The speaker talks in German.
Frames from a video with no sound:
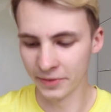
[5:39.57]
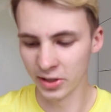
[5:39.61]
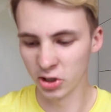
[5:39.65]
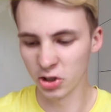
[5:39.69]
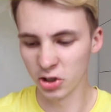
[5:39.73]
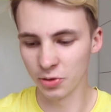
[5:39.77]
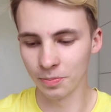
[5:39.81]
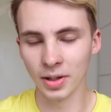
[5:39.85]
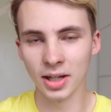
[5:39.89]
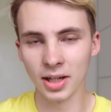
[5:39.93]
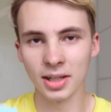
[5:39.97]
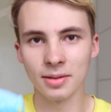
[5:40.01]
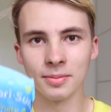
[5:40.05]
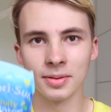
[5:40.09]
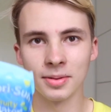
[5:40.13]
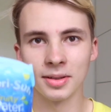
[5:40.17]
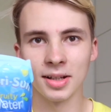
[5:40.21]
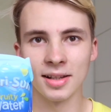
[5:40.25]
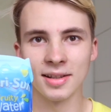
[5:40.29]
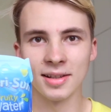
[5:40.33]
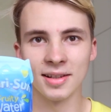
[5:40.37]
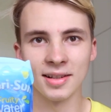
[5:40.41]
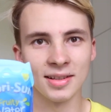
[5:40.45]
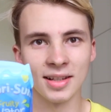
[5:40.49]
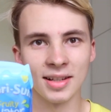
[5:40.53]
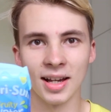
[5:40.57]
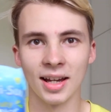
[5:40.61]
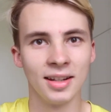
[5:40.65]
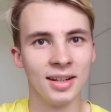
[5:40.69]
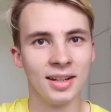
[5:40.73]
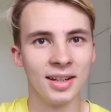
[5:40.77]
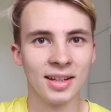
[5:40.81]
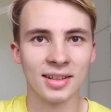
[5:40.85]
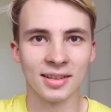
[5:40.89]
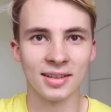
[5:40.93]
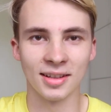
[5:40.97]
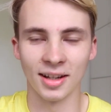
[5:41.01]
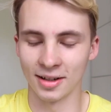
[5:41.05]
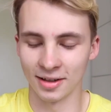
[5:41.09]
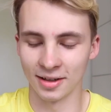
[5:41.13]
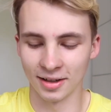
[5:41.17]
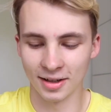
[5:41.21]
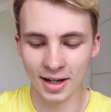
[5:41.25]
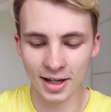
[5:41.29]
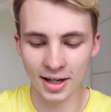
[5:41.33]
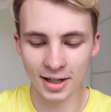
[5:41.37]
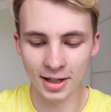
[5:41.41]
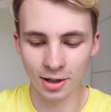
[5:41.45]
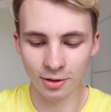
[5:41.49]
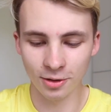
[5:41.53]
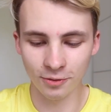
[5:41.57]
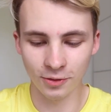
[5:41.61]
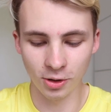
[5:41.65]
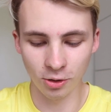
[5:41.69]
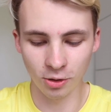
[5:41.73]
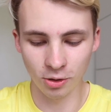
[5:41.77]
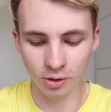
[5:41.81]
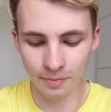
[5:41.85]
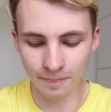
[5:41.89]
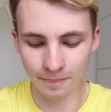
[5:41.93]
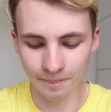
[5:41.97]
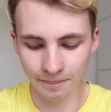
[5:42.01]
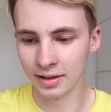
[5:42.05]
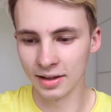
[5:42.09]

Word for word: spricht mich das Design nicht an. Keine Ahnung warum.